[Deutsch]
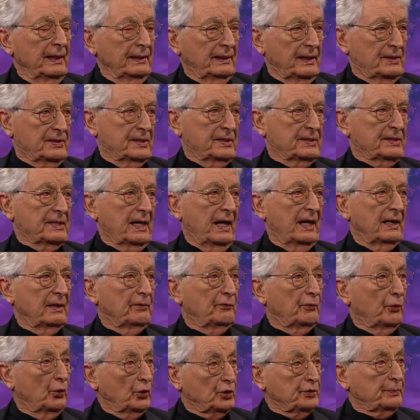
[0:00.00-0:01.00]
das ist ja
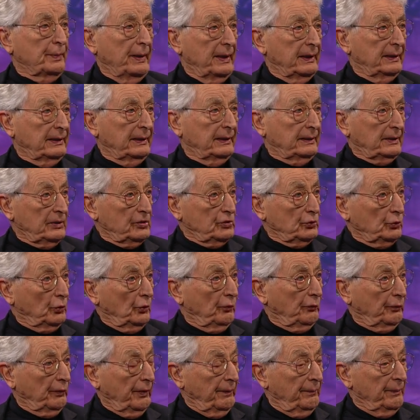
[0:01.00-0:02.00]
eine furchtbare
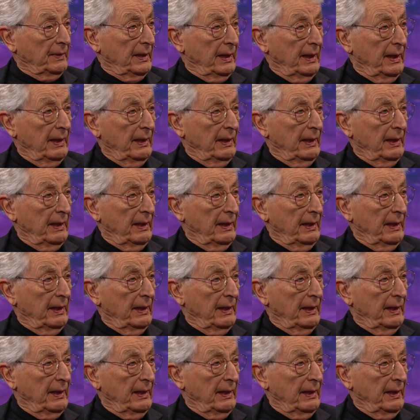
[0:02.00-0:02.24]
Katastrophe.